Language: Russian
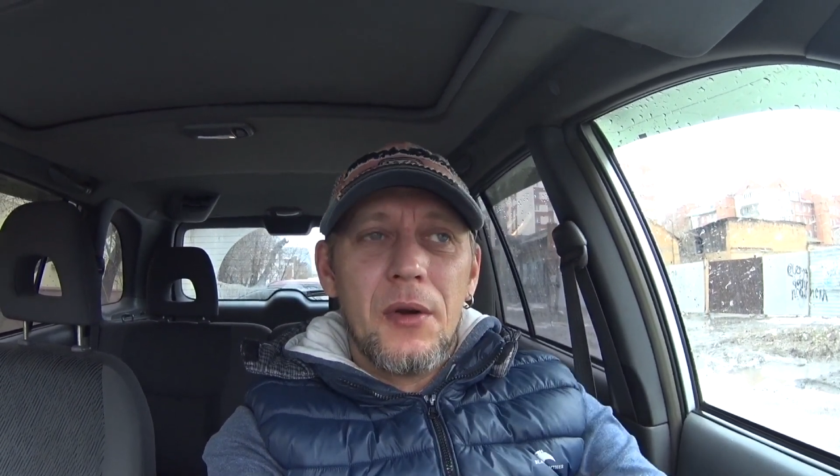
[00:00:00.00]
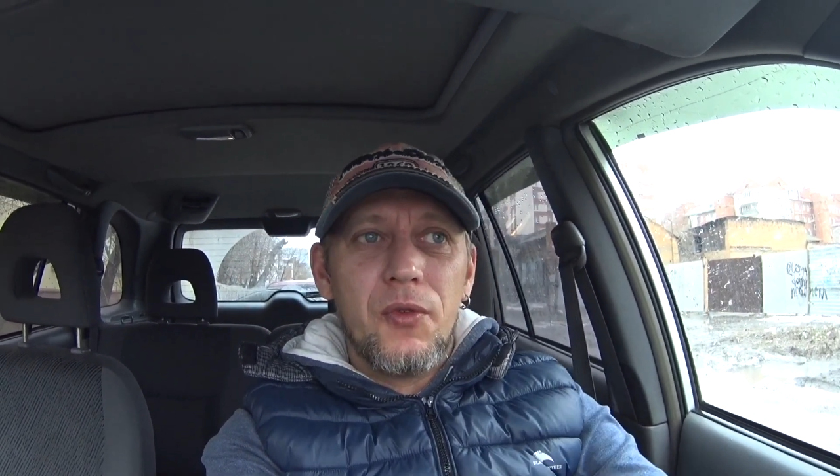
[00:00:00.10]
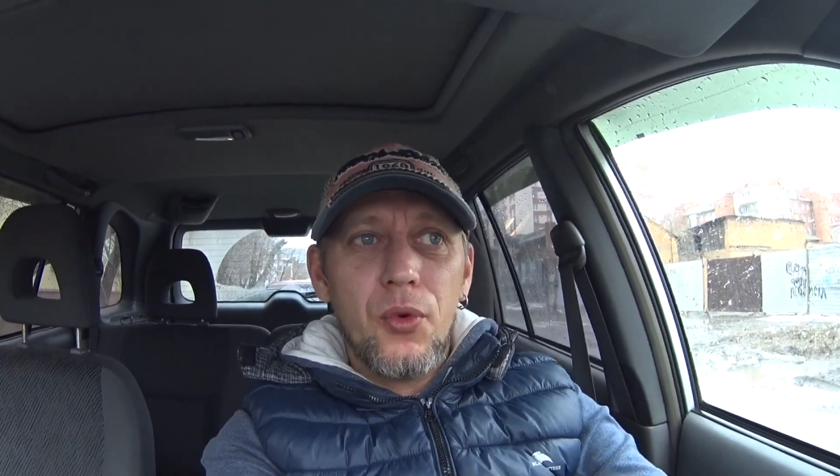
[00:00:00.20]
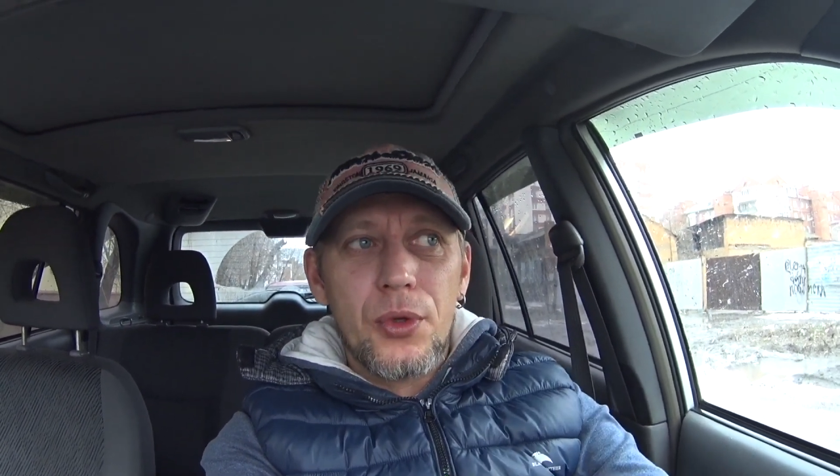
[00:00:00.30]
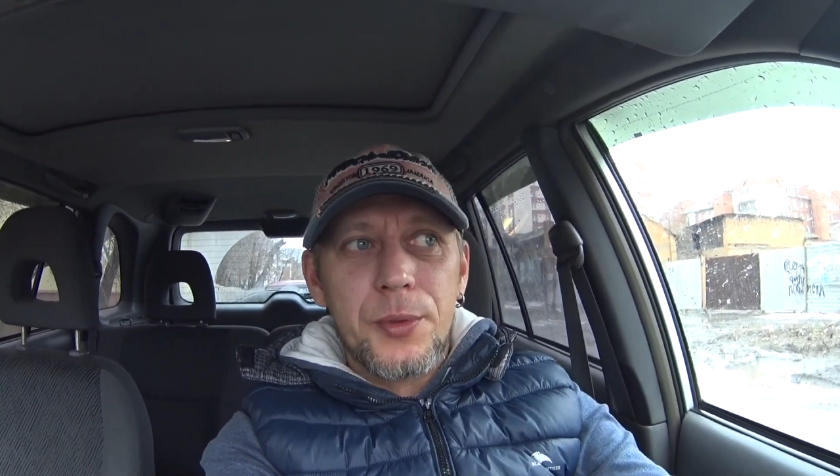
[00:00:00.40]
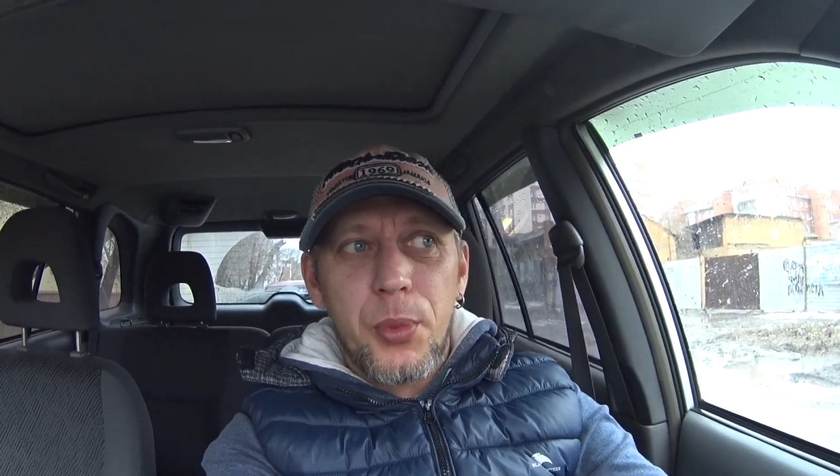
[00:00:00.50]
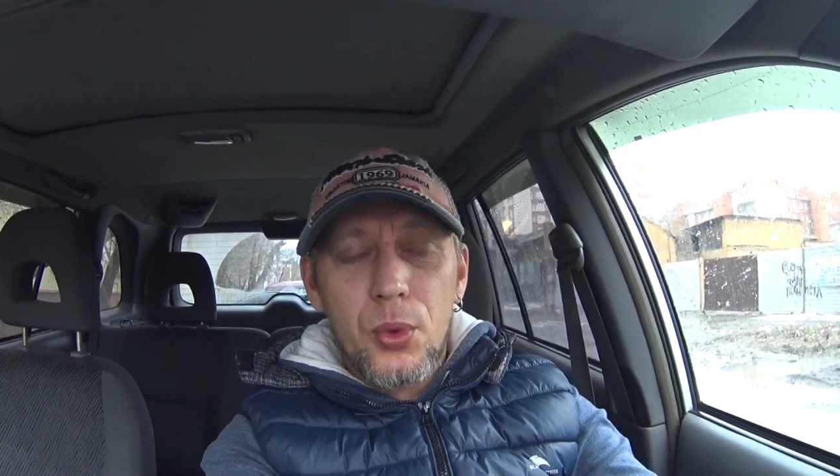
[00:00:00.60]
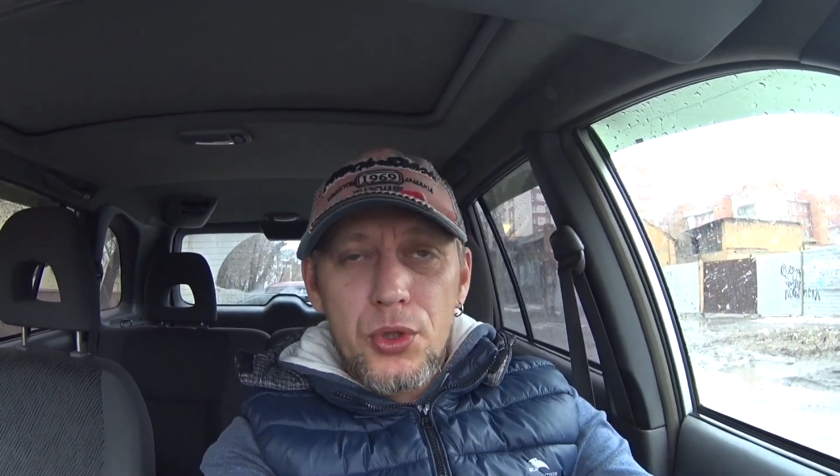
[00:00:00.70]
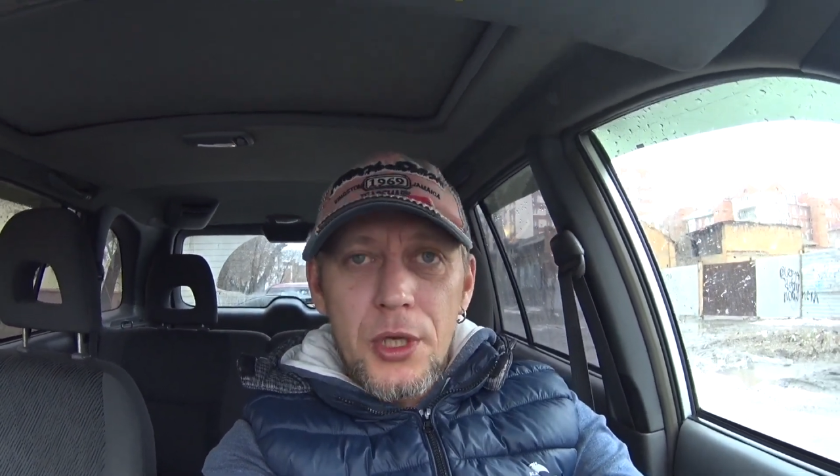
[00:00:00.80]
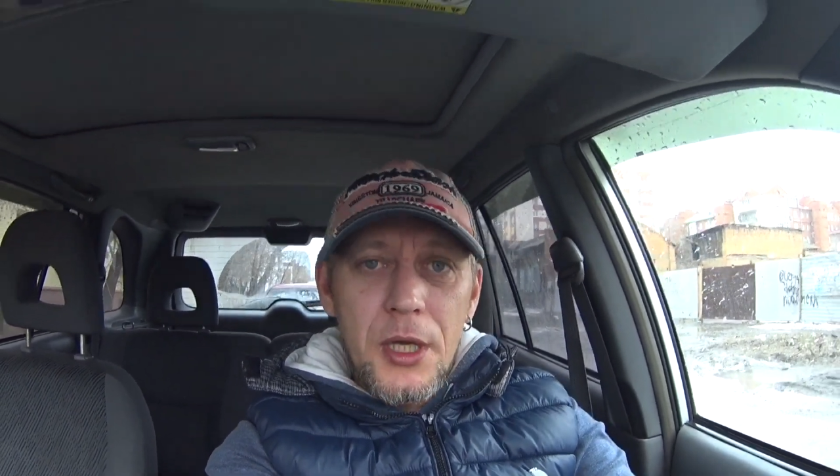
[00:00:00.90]
Вот,
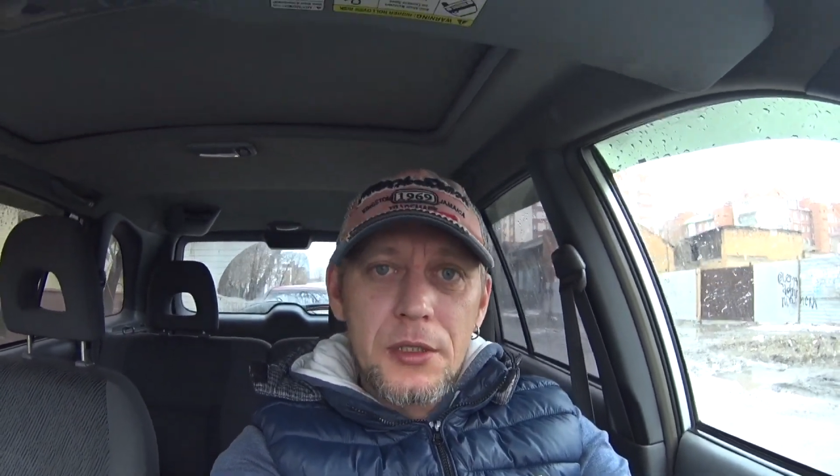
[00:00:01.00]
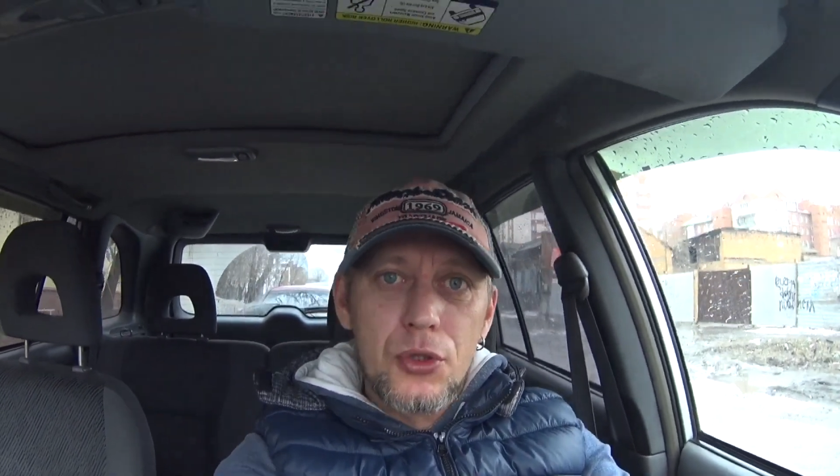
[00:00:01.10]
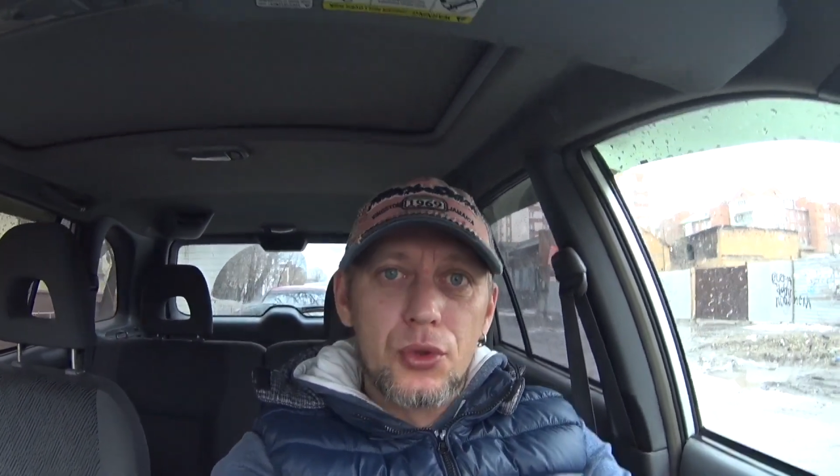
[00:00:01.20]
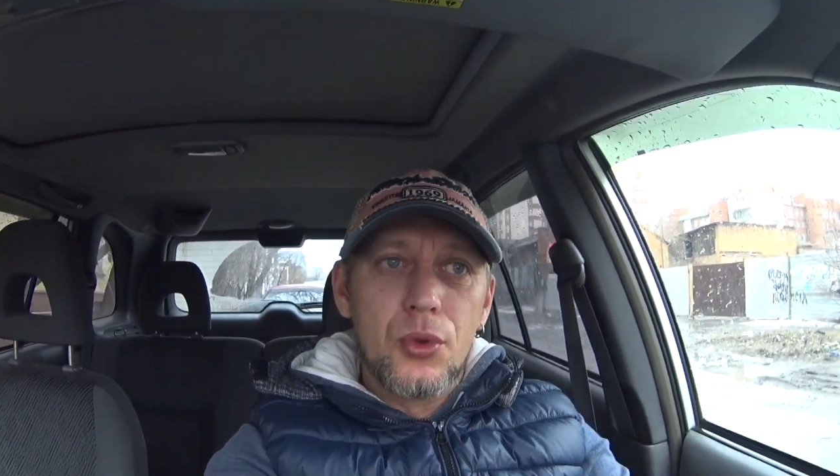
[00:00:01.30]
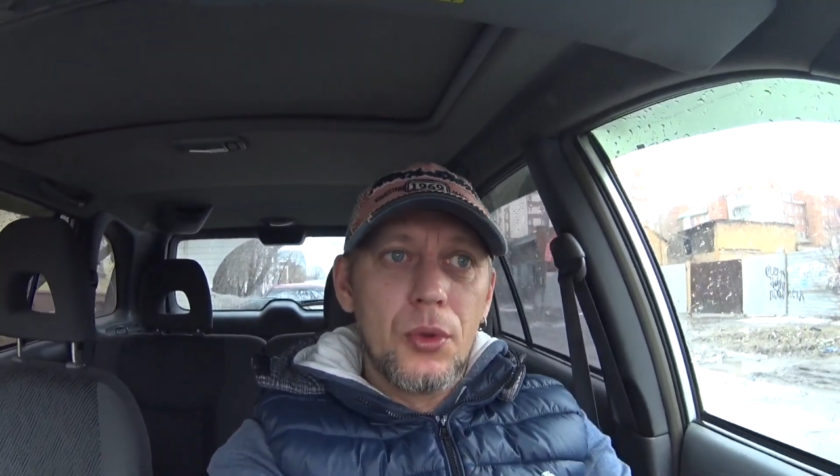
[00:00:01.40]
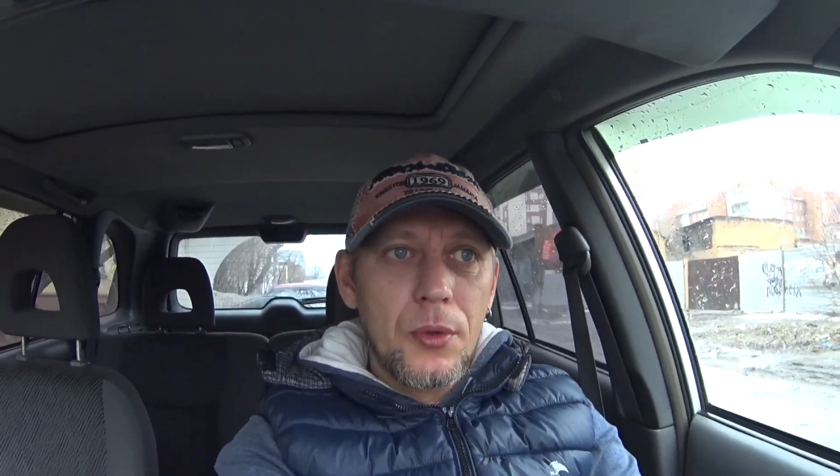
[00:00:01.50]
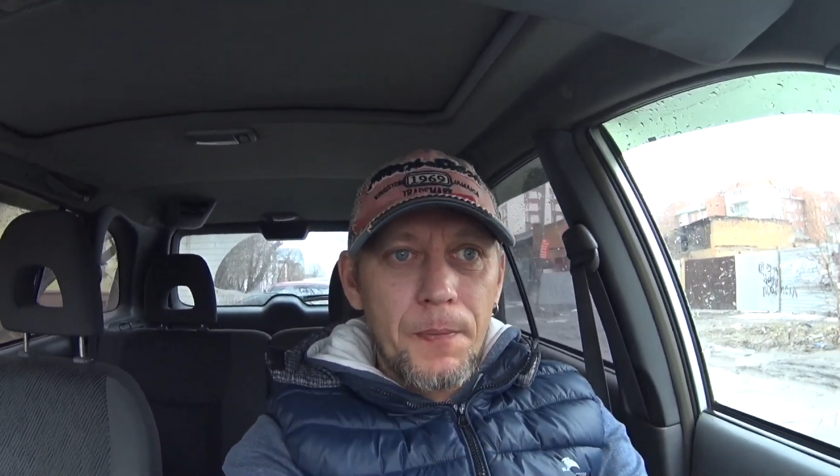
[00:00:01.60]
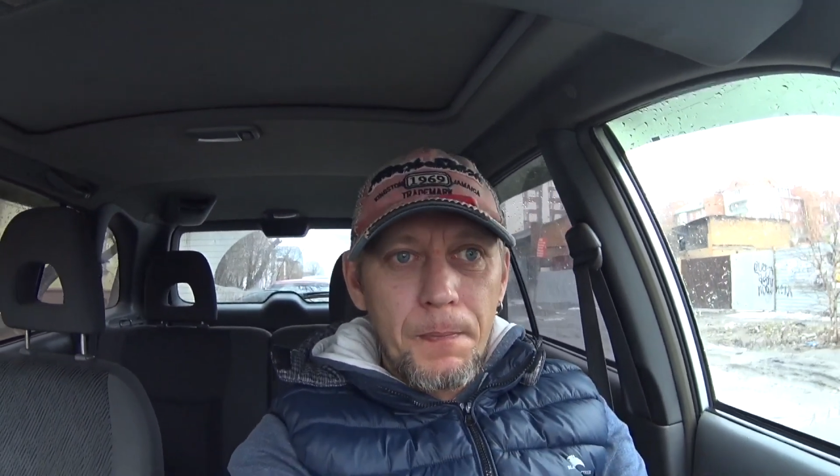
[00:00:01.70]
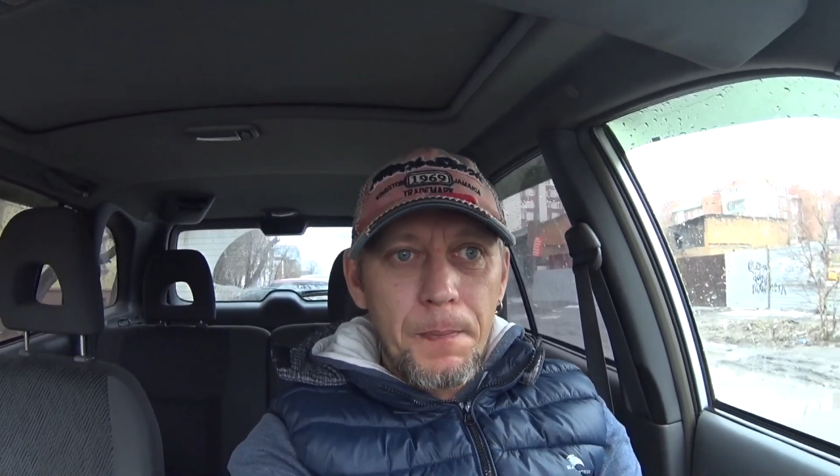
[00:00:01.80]
получается, что